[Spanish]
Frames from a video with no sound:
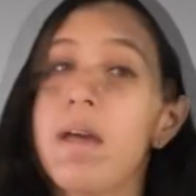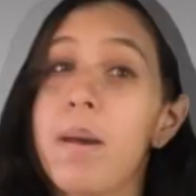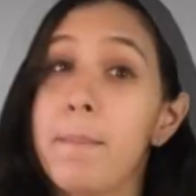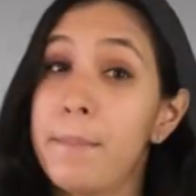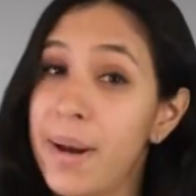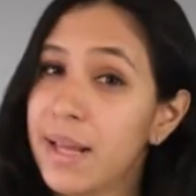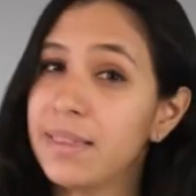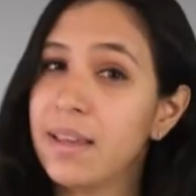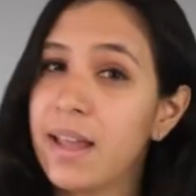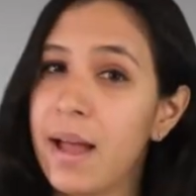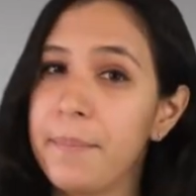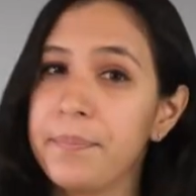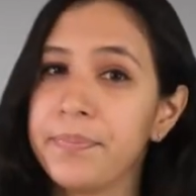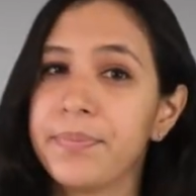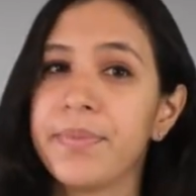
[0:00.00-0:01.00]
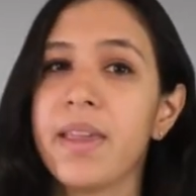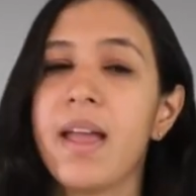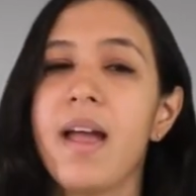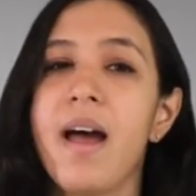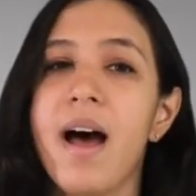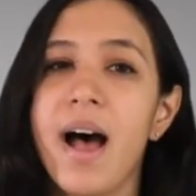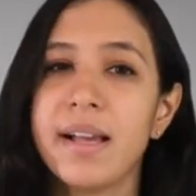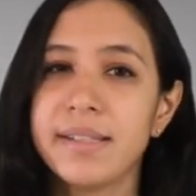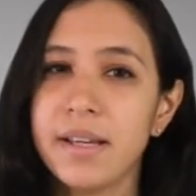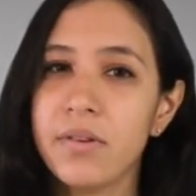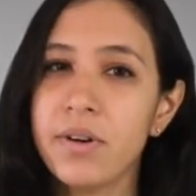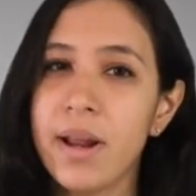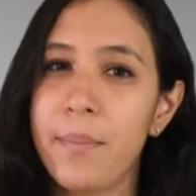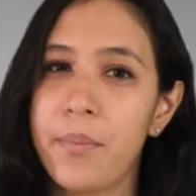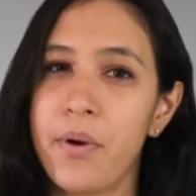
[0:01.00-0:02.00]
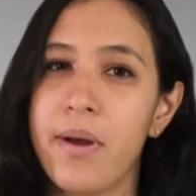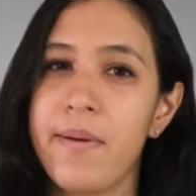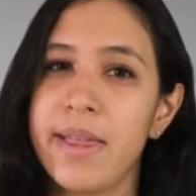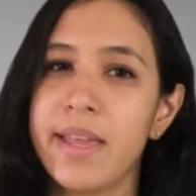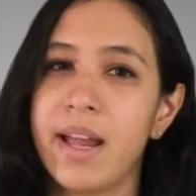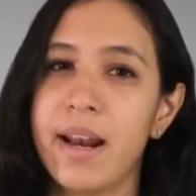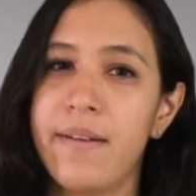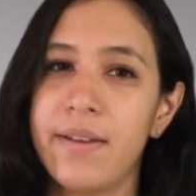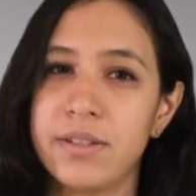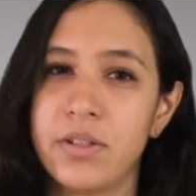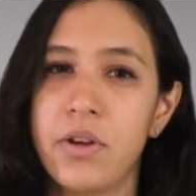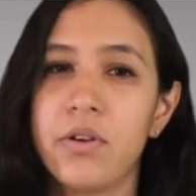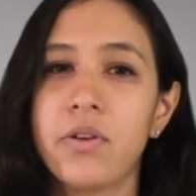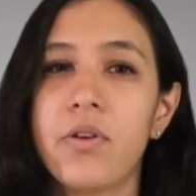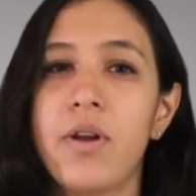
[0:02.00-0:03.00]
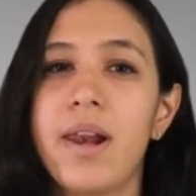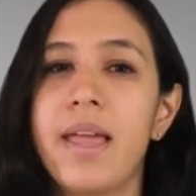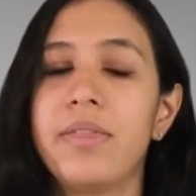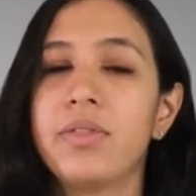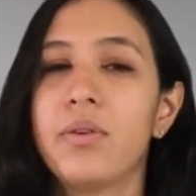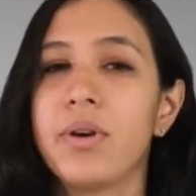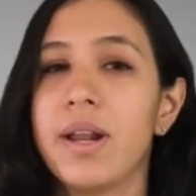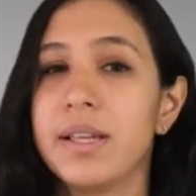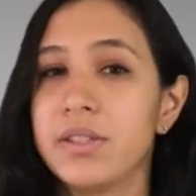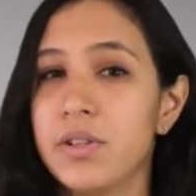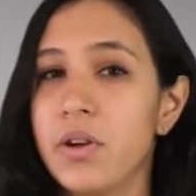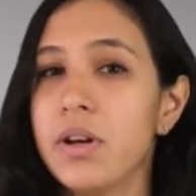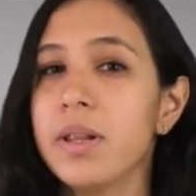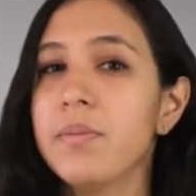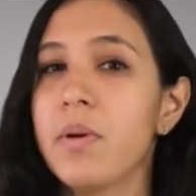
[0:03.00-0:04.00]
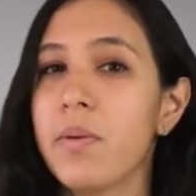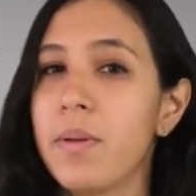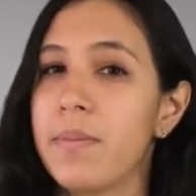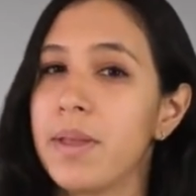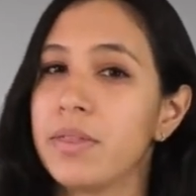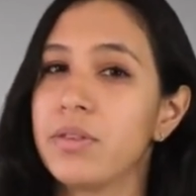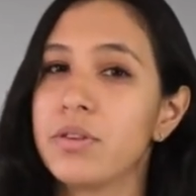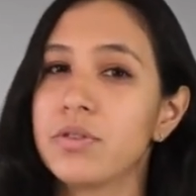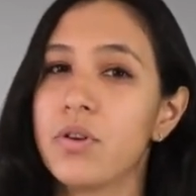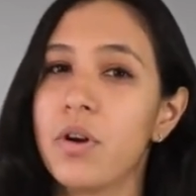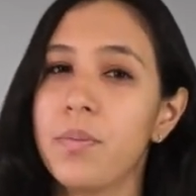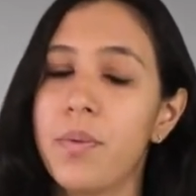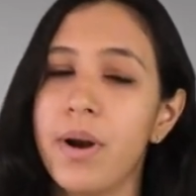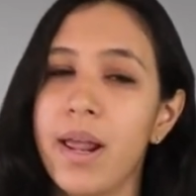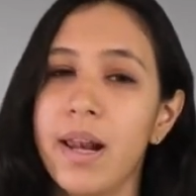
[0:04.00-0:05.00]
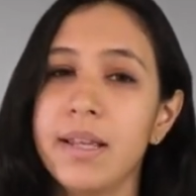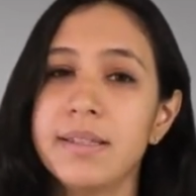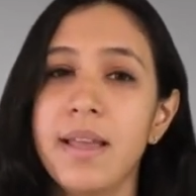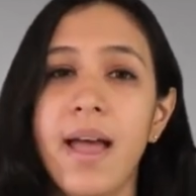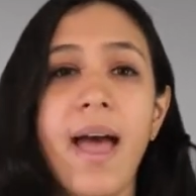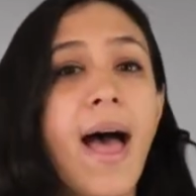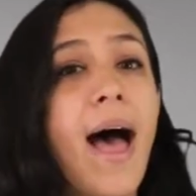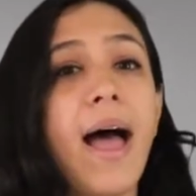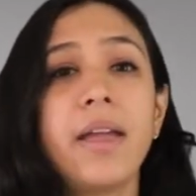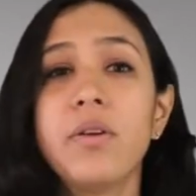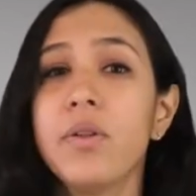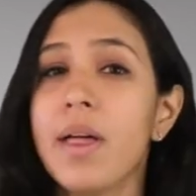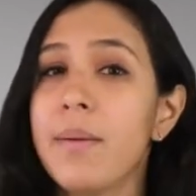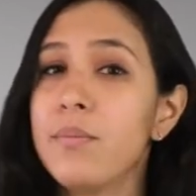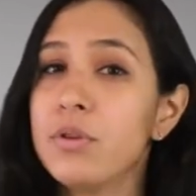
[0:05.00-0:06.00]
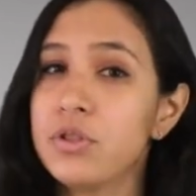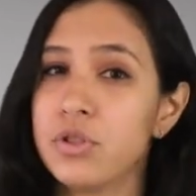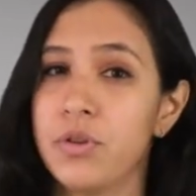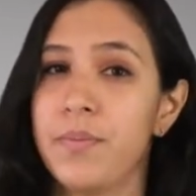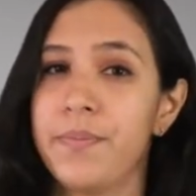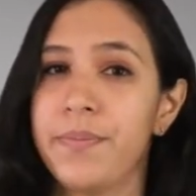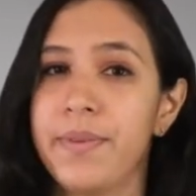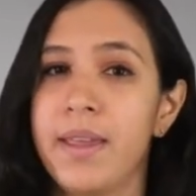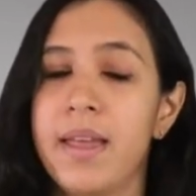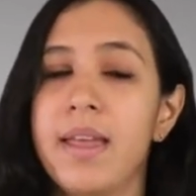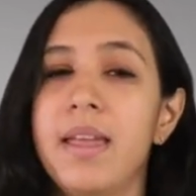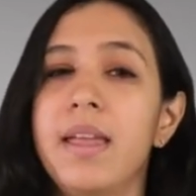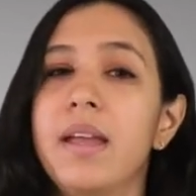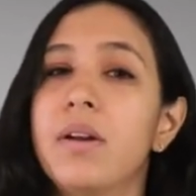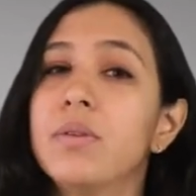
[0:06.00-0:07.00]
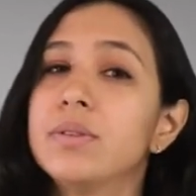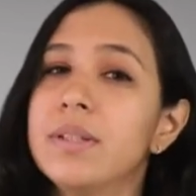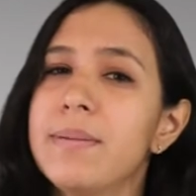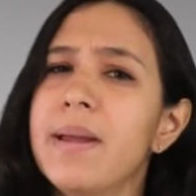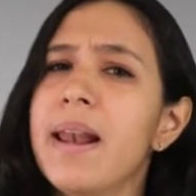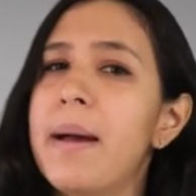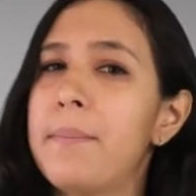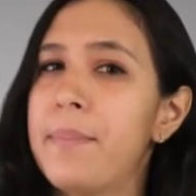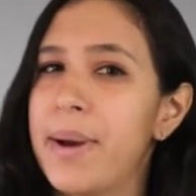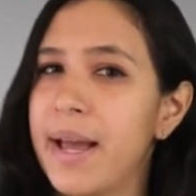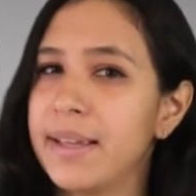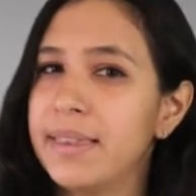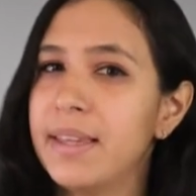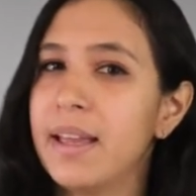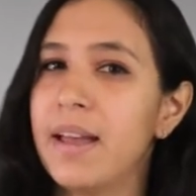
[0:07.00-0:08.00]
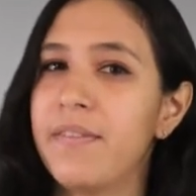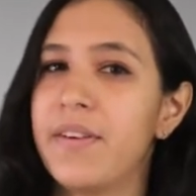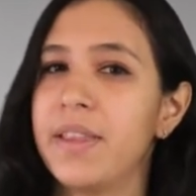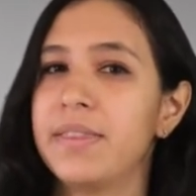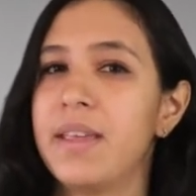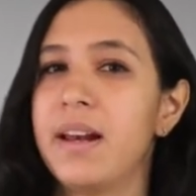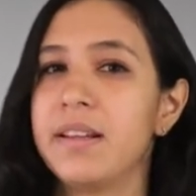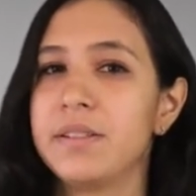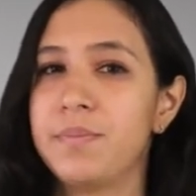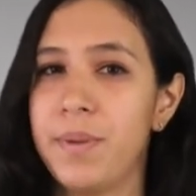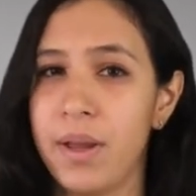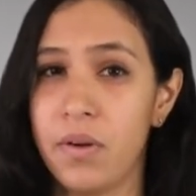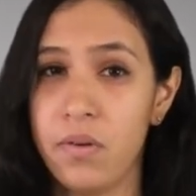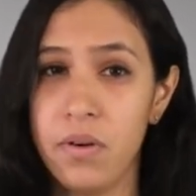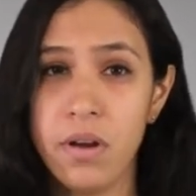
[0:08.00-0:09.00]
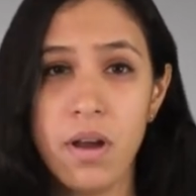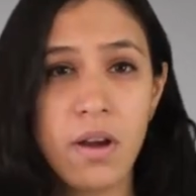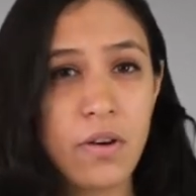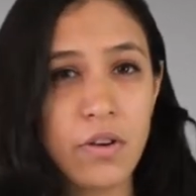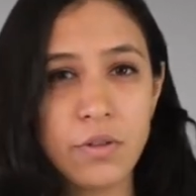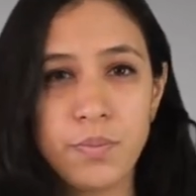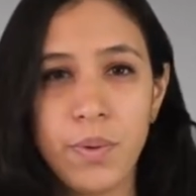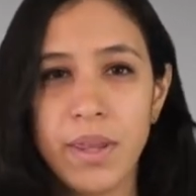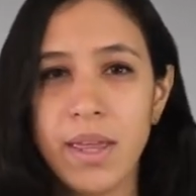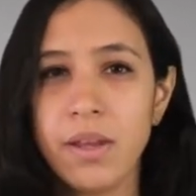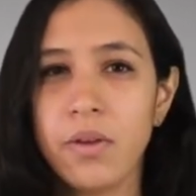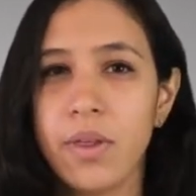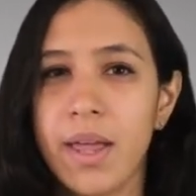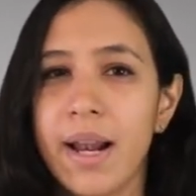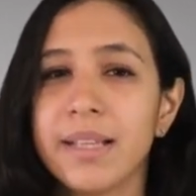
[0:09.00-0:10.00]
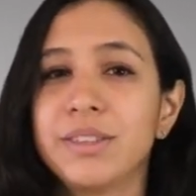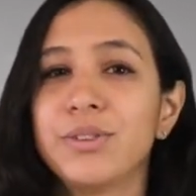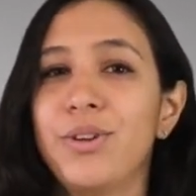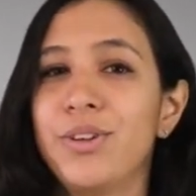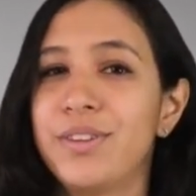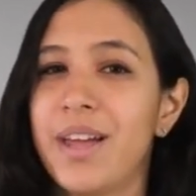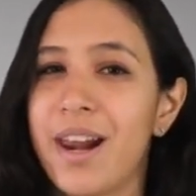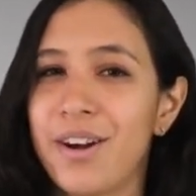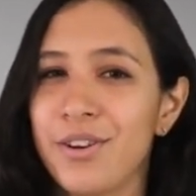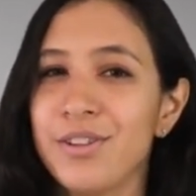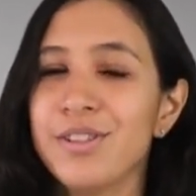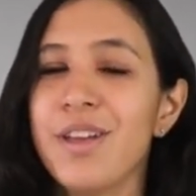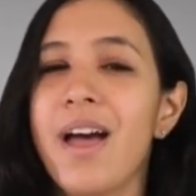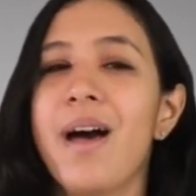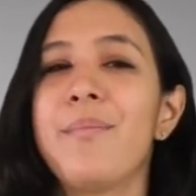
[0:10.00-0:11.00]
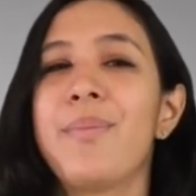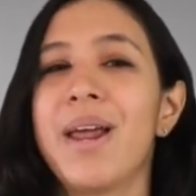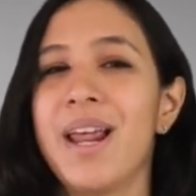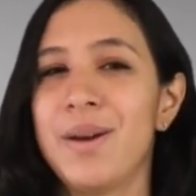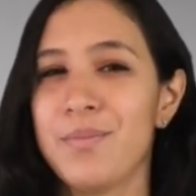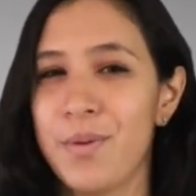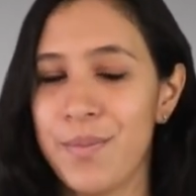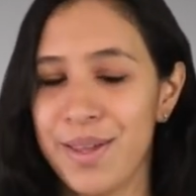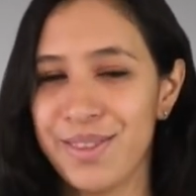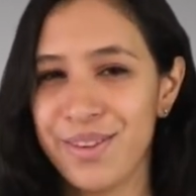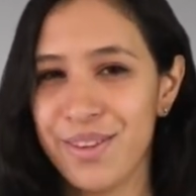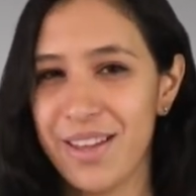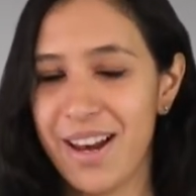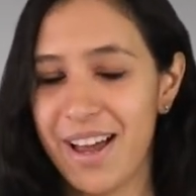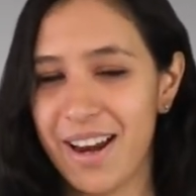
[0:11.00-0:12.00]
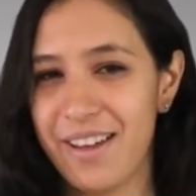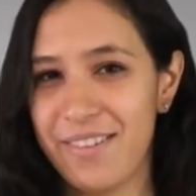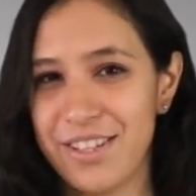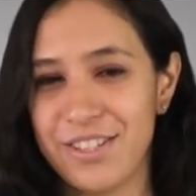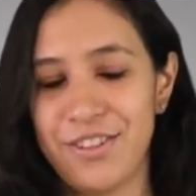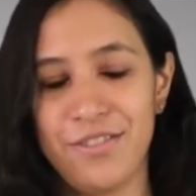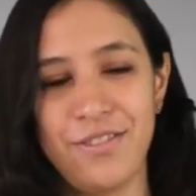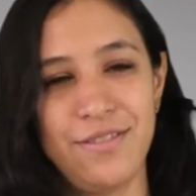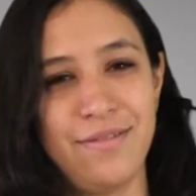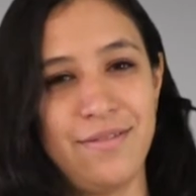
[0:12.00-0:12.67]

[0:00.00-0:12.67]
Práctica. Hacer una prueba de grabación con la entonación y movimientos corporales ayuda mucho. Inclusive la práctica frente al espejo nos puede ayudar a soltarnos para el momento de la grabación.